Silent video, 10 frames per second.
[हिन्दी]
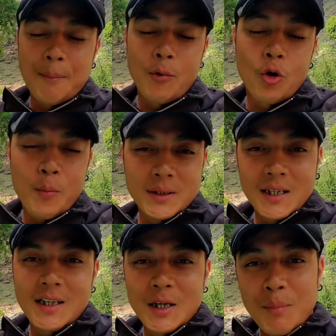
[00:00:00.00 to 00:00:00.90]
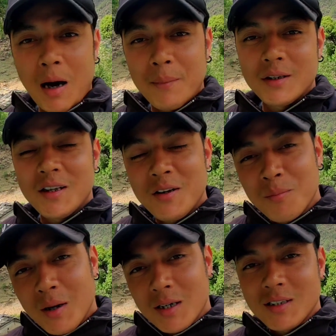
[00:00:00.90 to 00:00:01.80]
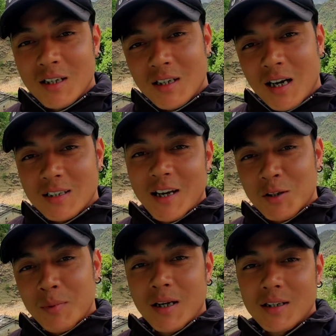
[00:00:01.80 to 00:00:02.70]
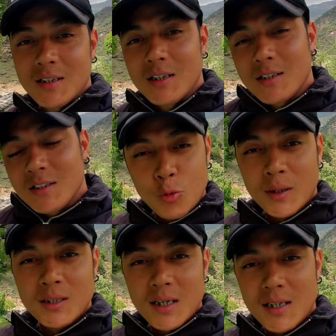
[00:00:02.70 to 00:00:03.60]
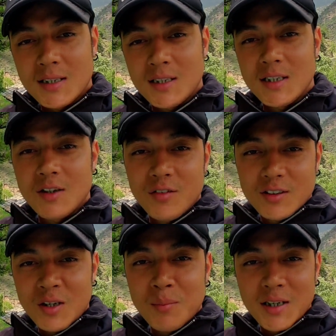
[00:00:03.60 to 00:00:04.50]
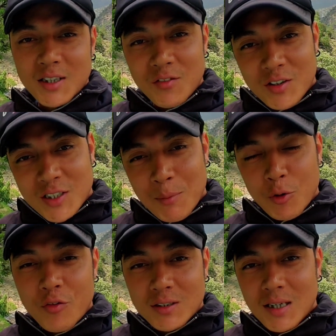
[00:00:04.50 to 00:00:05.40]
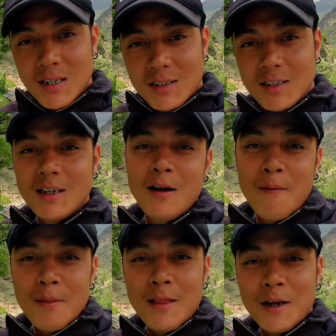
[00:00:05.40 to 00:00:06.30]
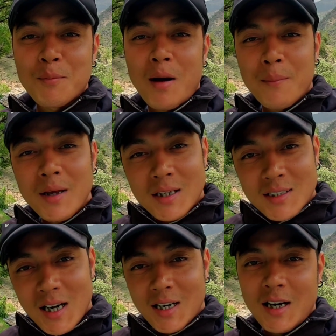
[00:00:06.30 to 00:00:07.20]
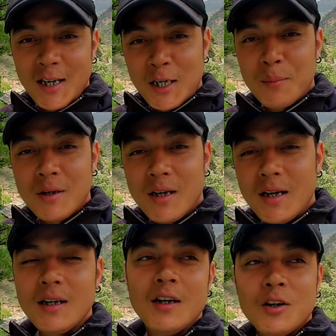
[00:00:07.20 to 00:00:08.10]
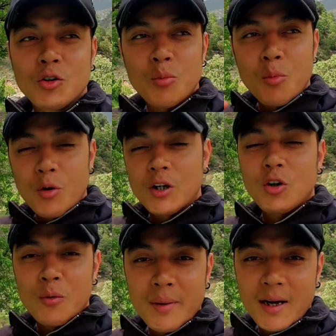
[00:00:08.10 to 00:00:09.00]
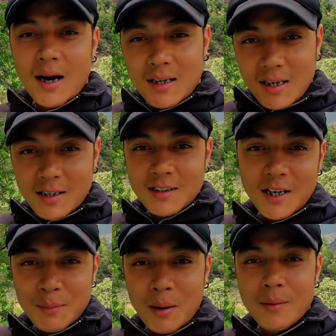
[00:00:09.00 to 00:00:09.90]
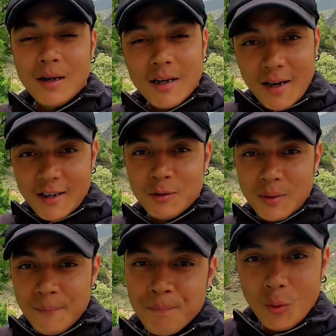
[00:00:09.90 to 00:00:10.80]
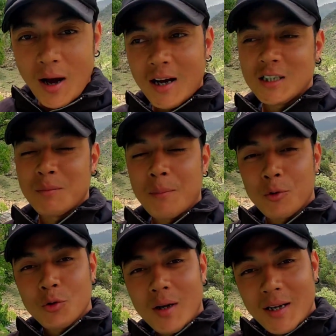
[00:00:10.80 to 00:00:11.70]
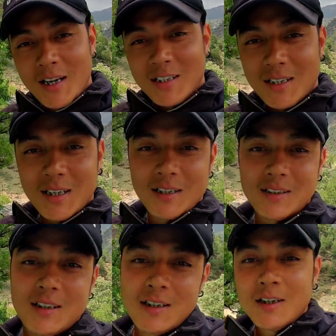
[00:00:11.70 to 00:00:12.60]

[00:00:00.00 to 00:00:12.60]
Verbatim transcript: आप लोगों को पता ही है कि भाभी दिन भर दिन रात खेत में ही रहती है सुबह चले जाती है फिर दिन में आती है फिर शाम को फिर चले जाती है लेकिन भाभी आज खाना खाने के लिए भी नहीं आई तो मोहित और मैं खाना लेकर जा रहे हैं भाभी के लिए खेत में तो आज हम आपको थोड़ा खेत का दिखाते हैं